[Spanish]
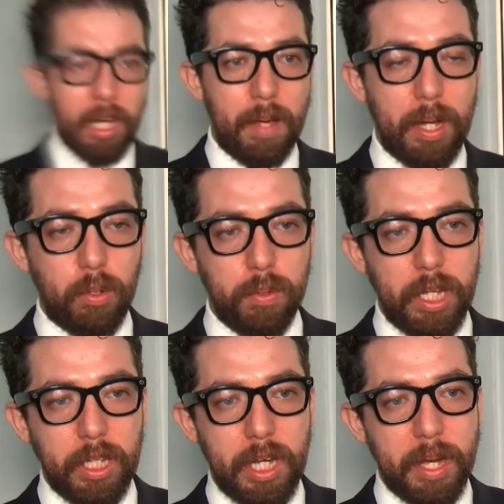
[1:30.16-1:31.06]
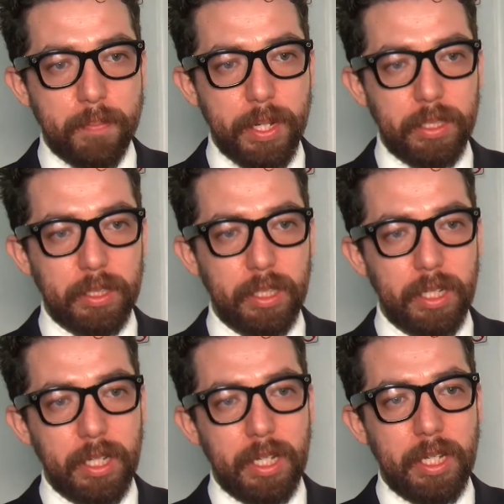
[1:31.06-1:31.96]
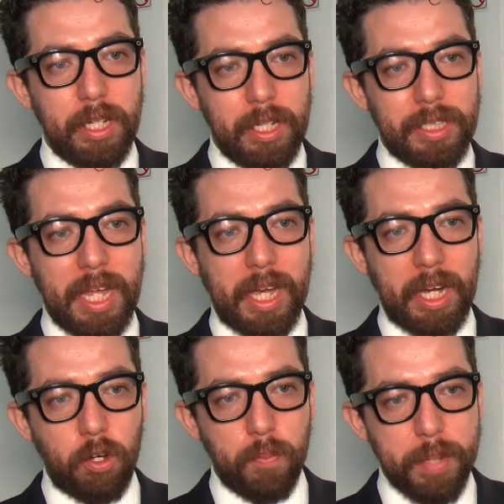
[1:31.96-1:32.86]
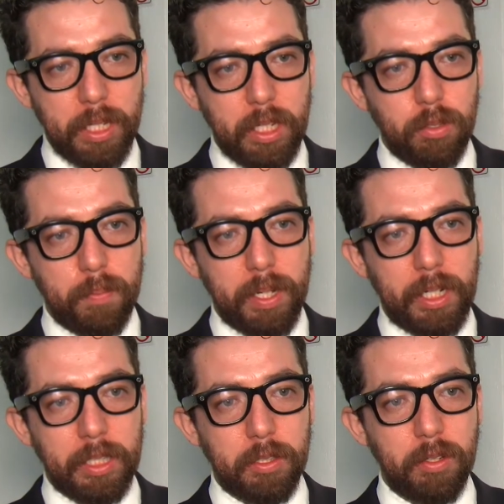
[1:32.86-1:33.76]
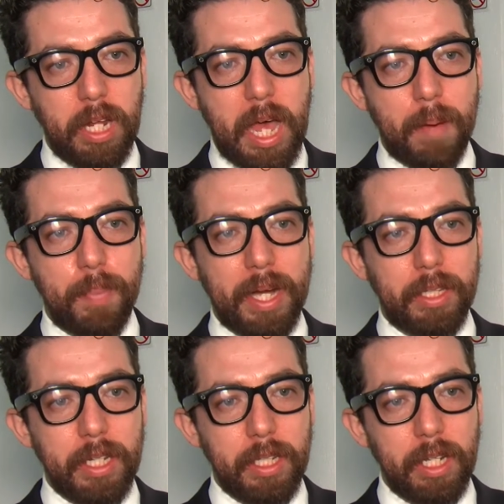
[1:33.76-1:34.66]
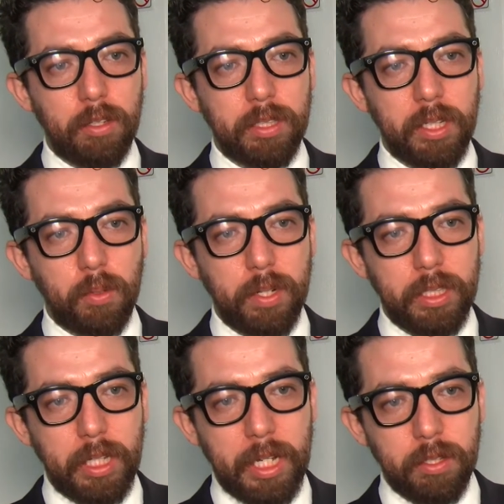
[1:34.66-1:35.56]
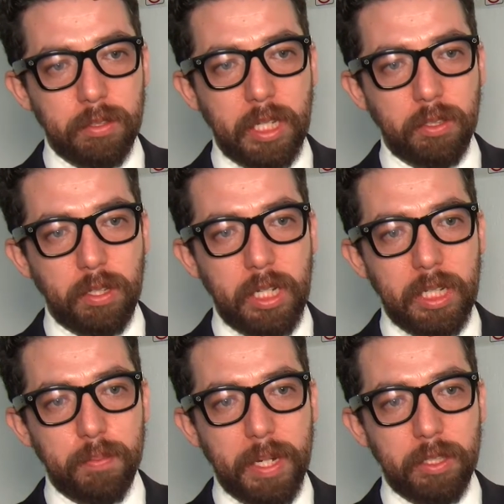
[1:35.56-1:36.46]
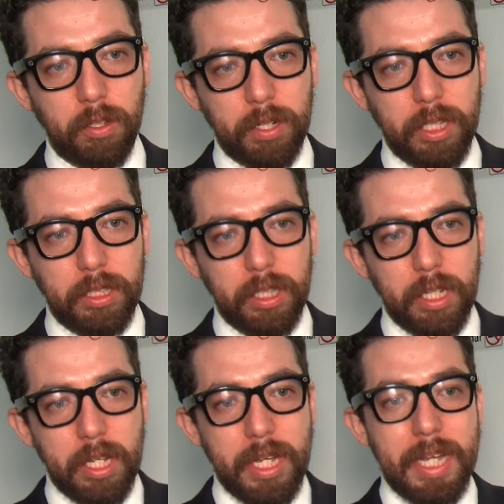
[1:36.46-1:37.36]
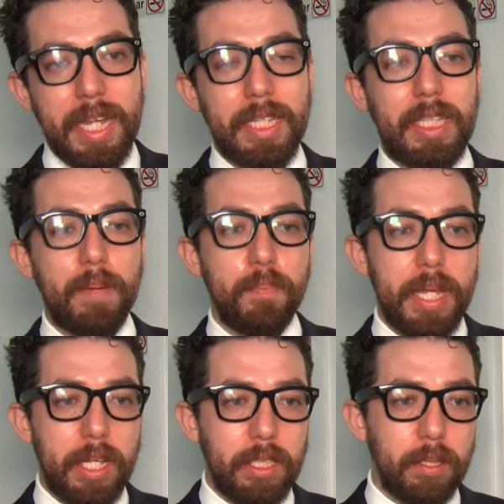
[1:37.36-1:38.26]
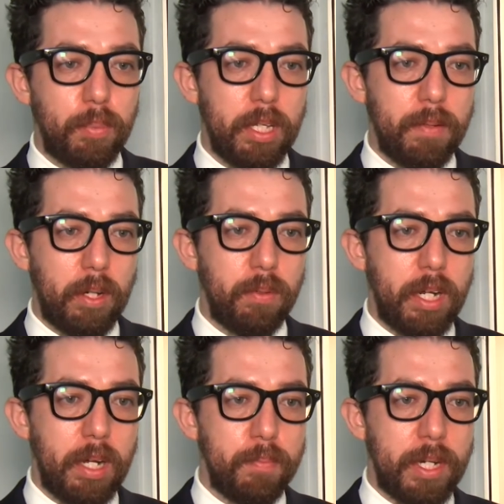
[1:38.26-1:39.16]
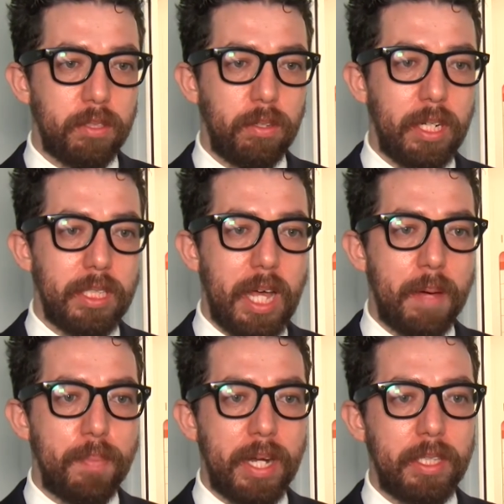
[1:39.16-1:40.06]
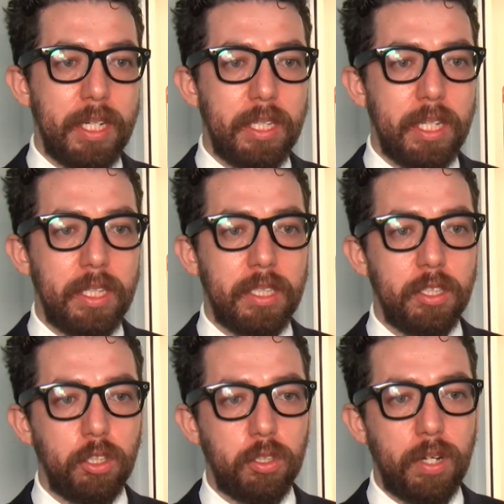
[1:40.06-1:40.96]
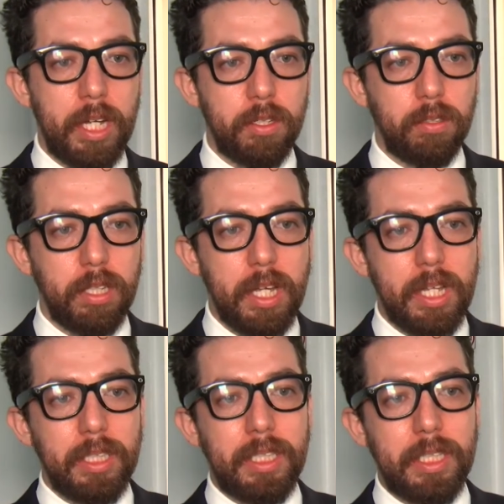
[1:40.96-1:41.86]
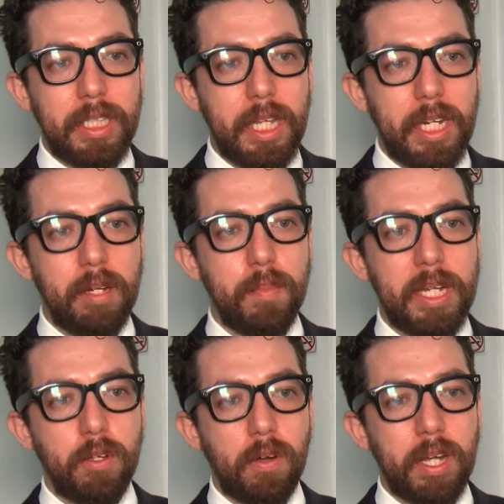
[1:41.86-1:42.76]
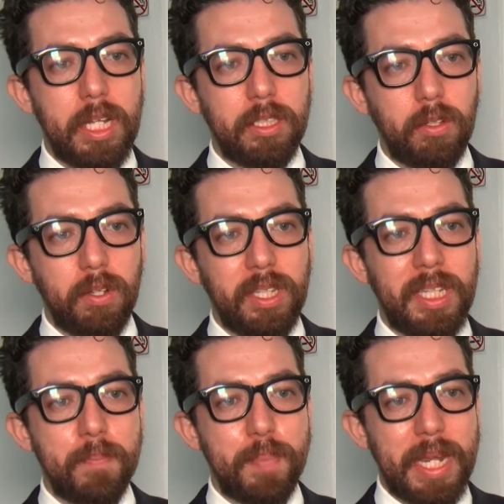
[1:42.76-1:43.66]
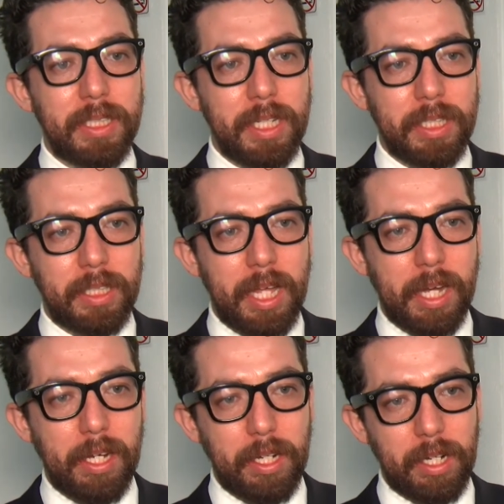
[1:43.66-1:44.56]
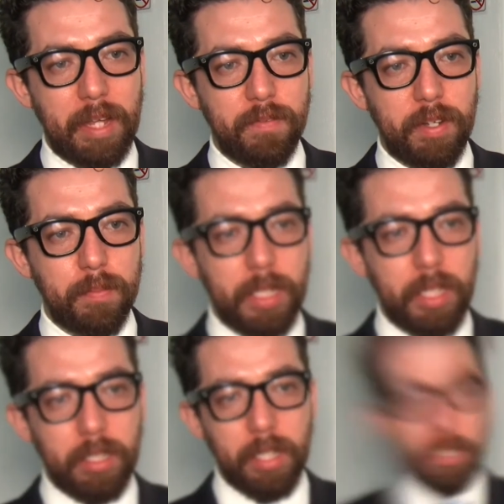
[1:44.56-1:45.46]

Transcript: La vacuna del herpes se recomienda su aplicación a partir de los 50 años a todas las personas y también se puede vacunar a personas a partir de 18 años si tienen mayor riesgo de presentar la enfermedad.